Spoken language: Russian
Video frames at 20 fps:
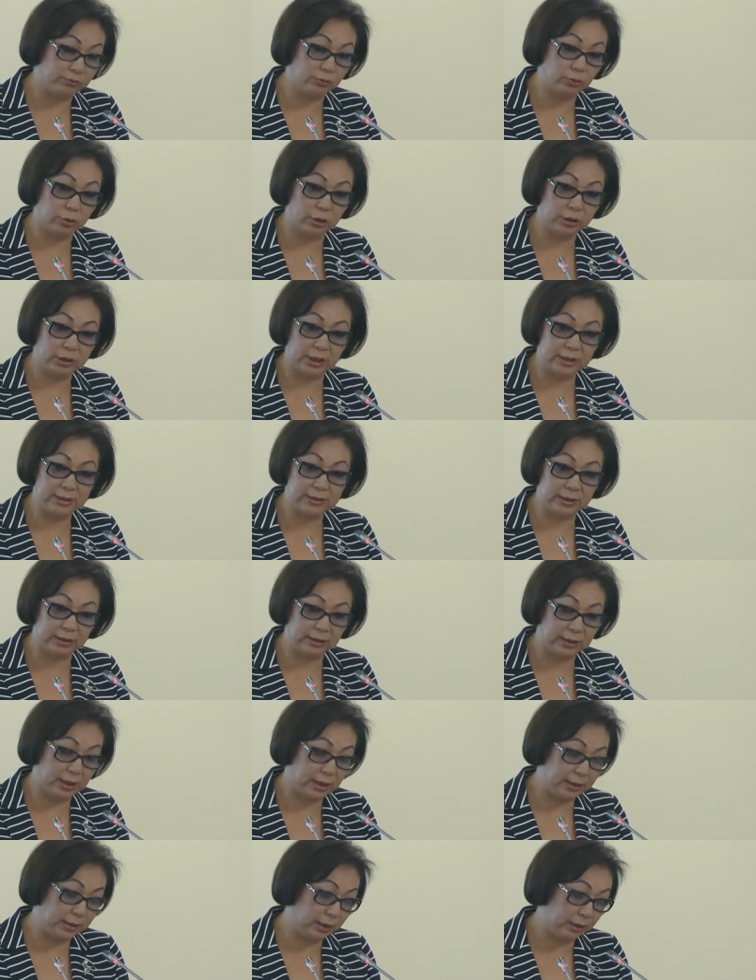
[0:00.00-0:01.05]
в городе
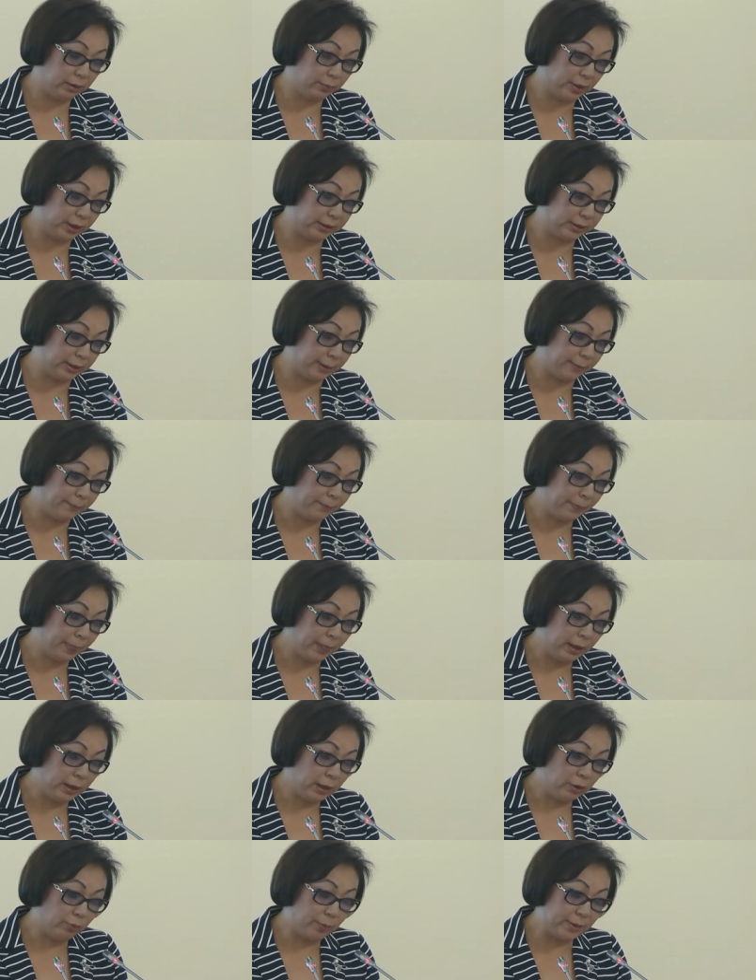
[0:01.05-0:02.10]
Астана и Алмата.
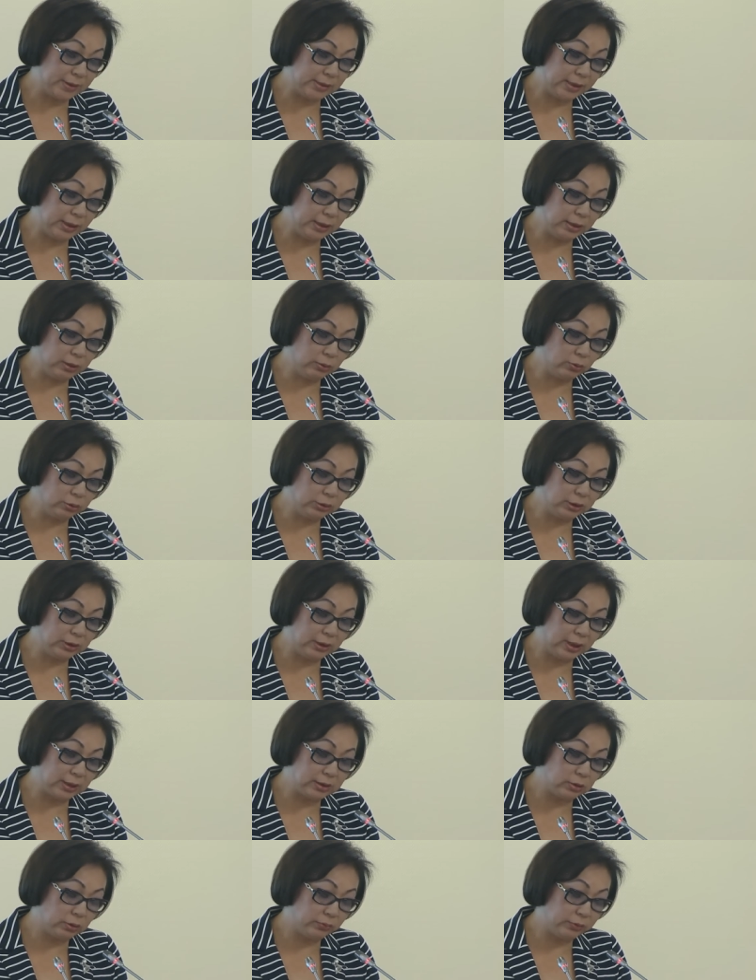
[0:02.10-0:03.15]
В последние годы на
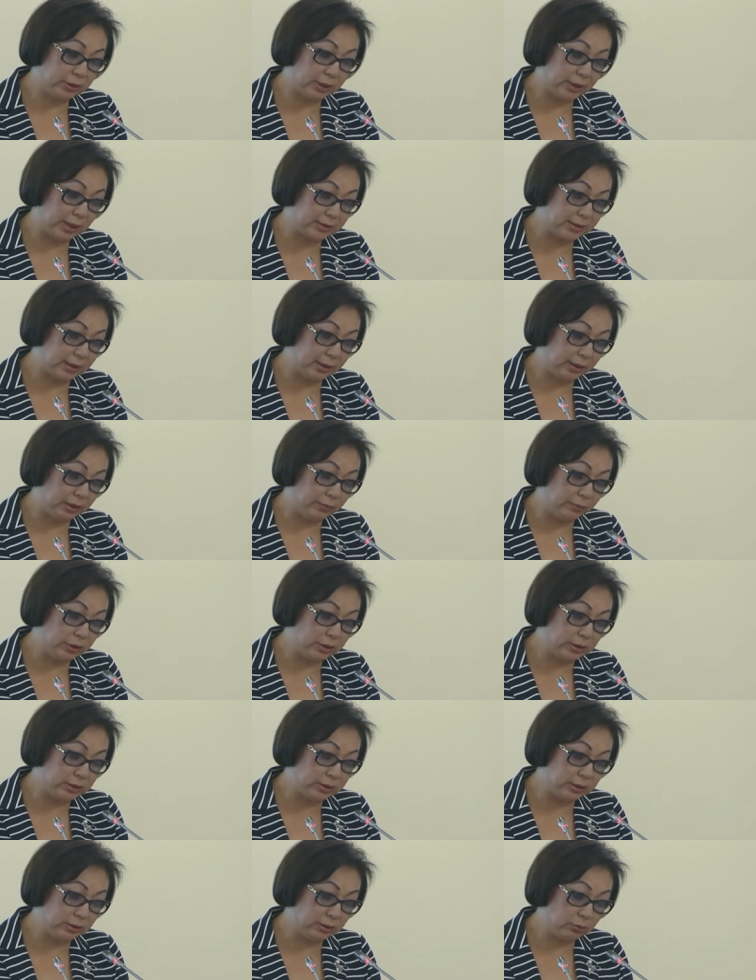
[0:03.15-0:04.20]
основе доказательной
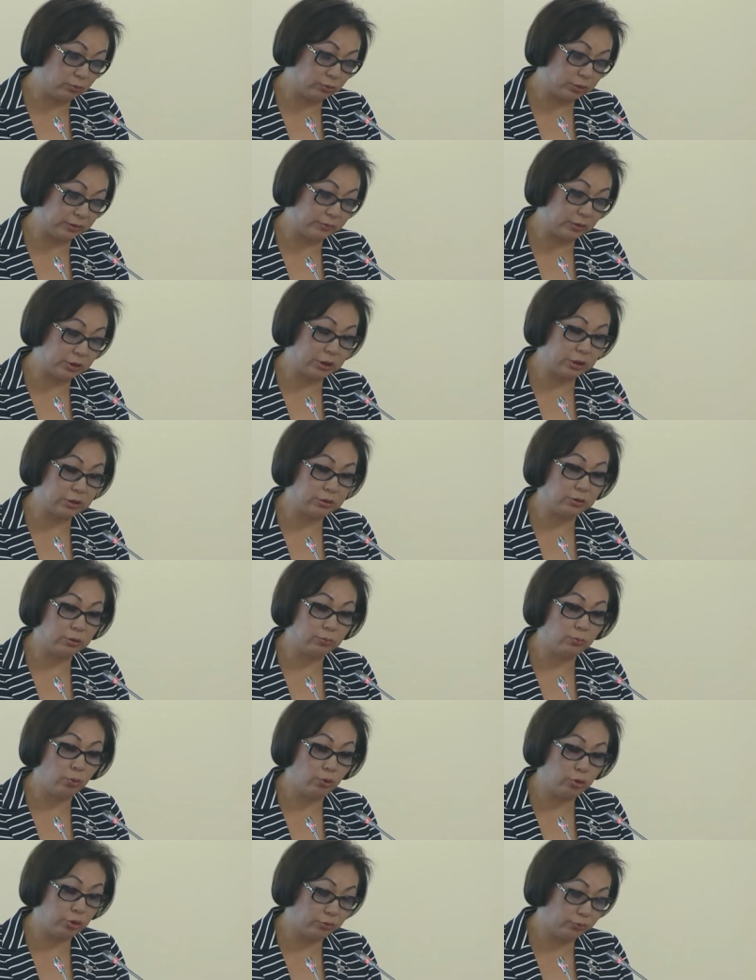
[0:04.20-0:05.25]
медицины усовершенствованы
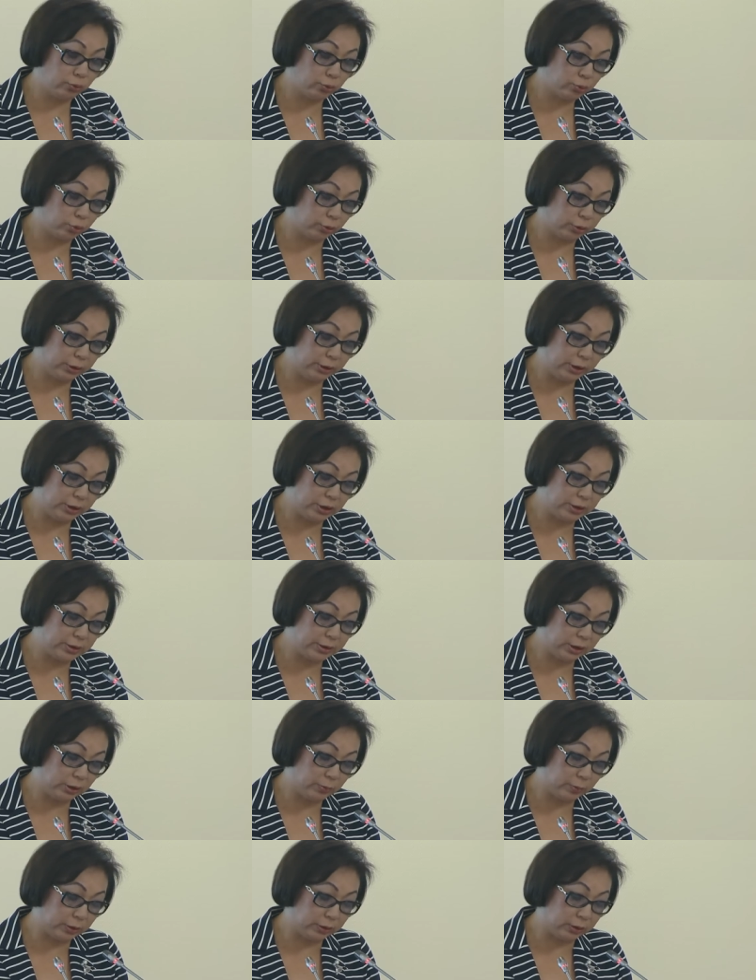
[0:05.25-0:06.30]
более 200
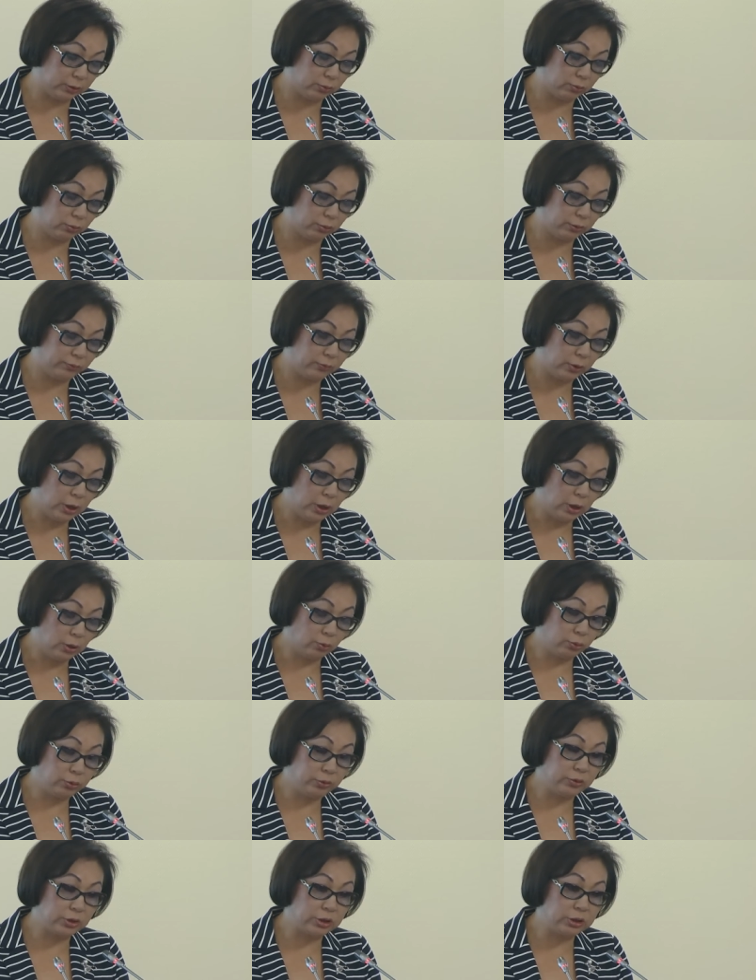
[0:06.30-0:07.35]
клинических протоколов,
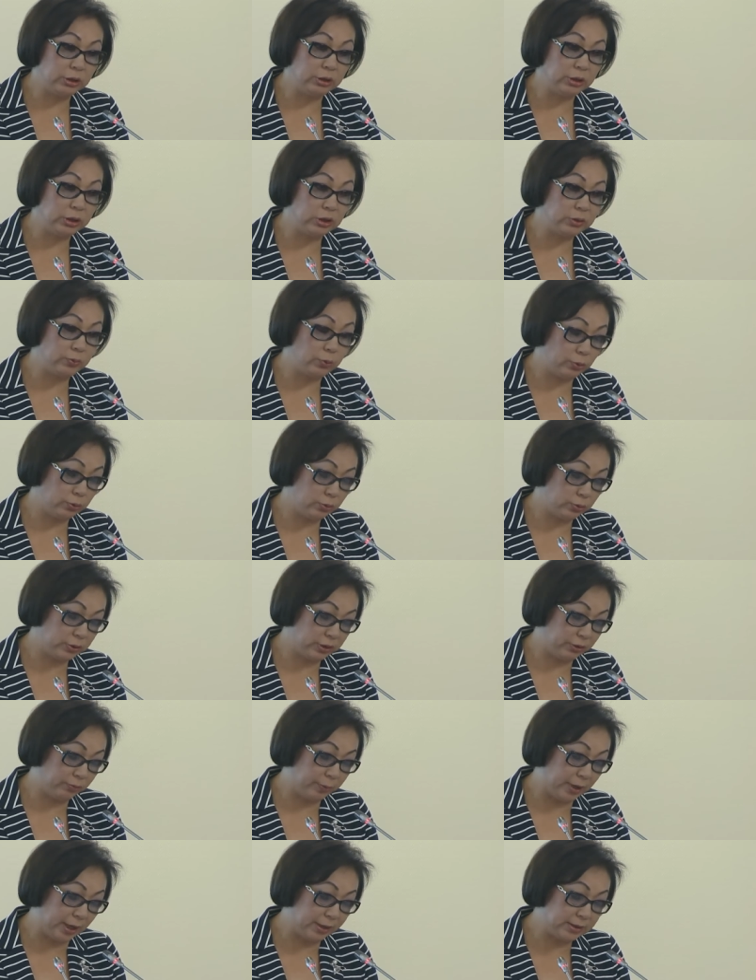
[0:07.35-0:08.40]
утверждены и используются
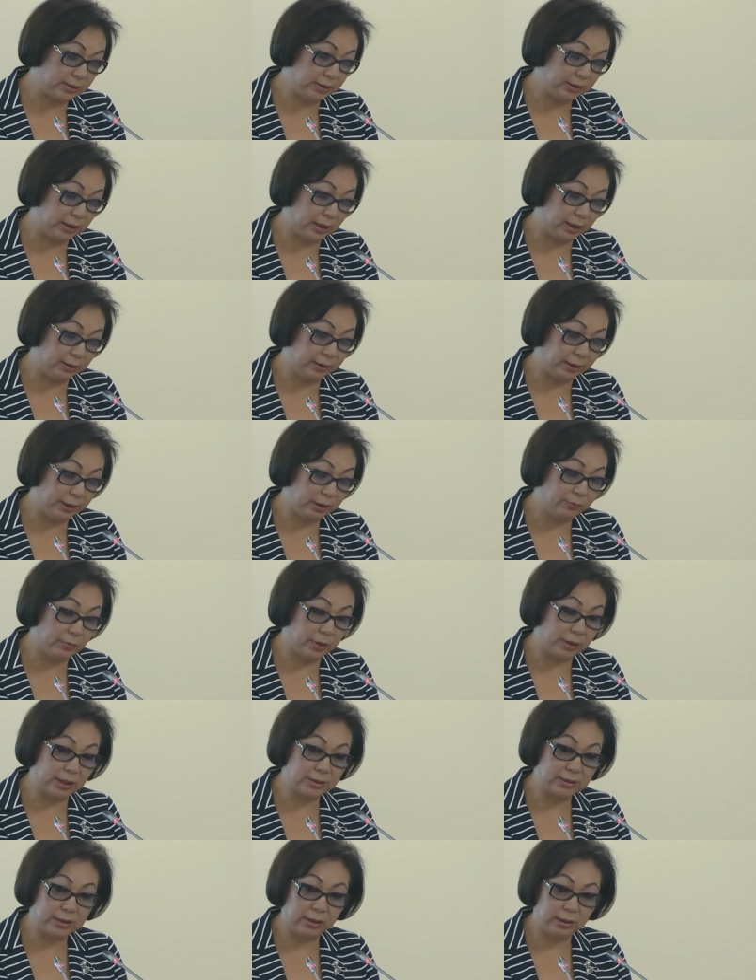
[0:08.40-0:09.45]
в практике алгоритмы
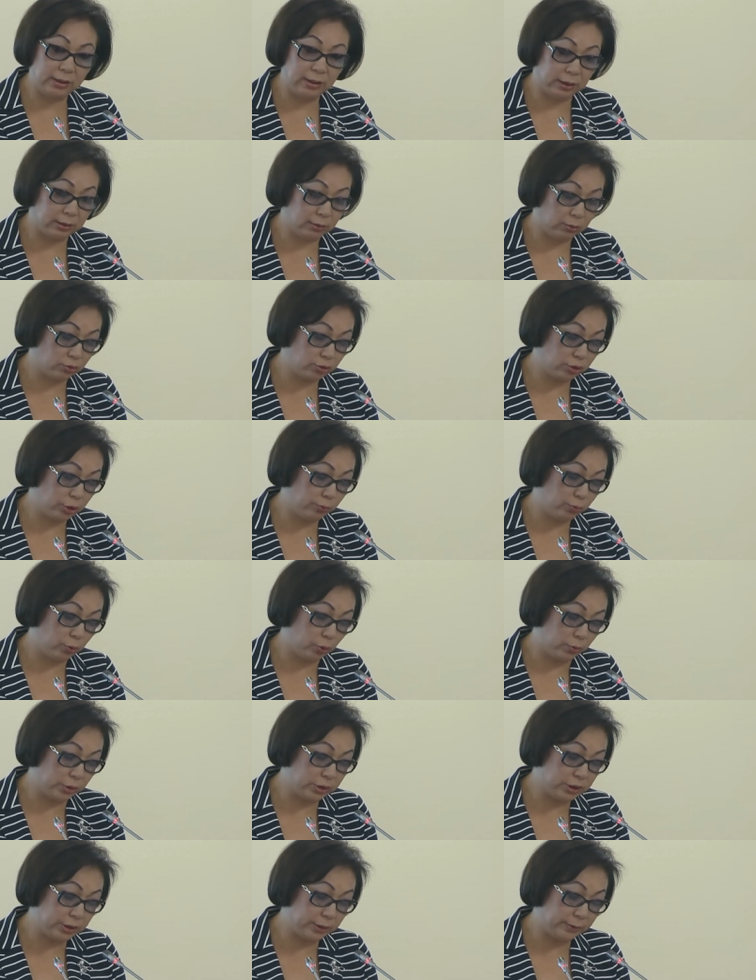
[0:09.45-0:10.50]
оказания неотложной
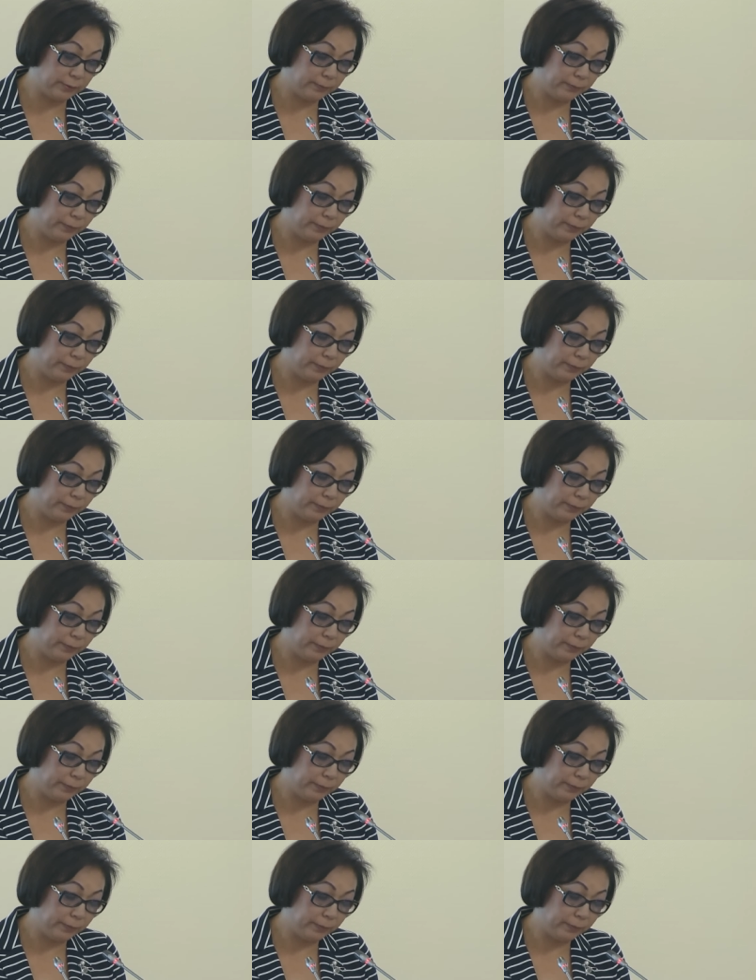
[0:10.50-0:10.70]
помощи.